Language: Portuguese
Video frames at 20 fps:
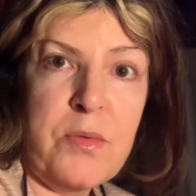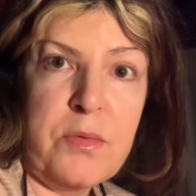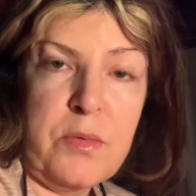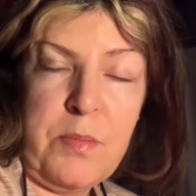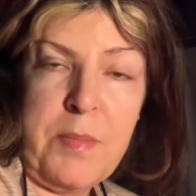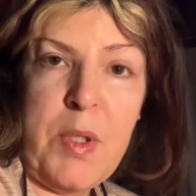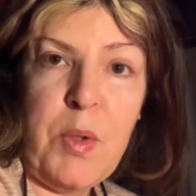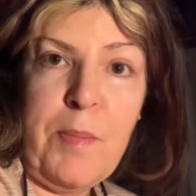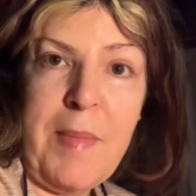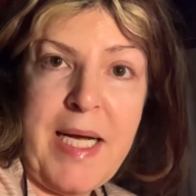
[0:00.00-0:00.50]
o
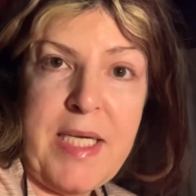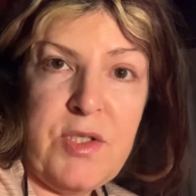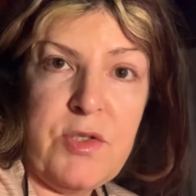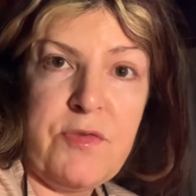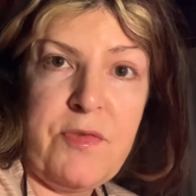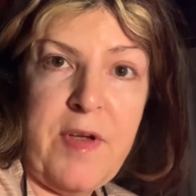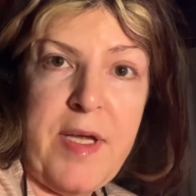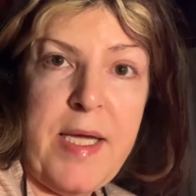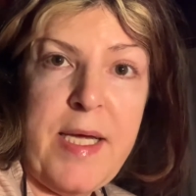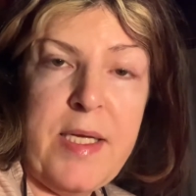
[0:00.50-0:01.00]
meu mais
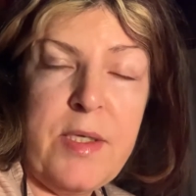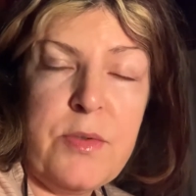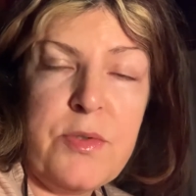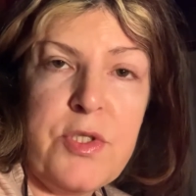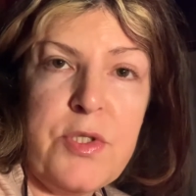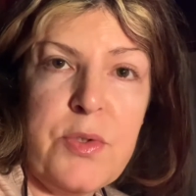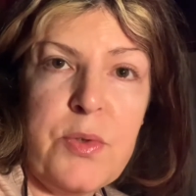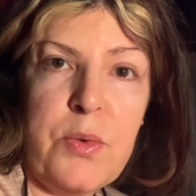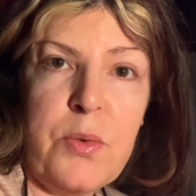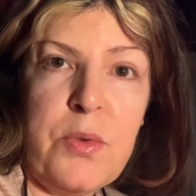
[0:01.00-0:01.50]
velho
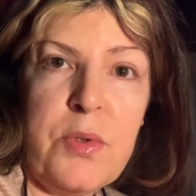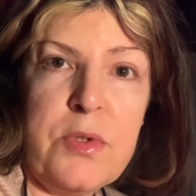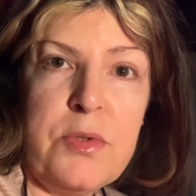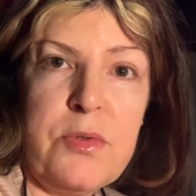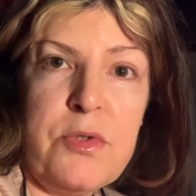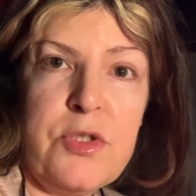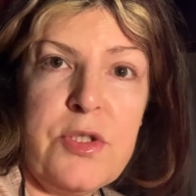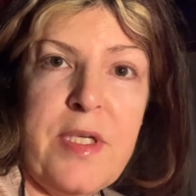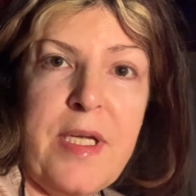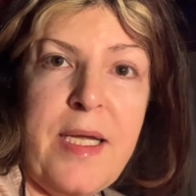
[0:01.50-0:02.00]
de
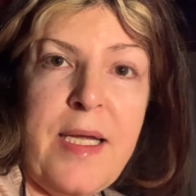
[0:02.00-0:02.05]
todos,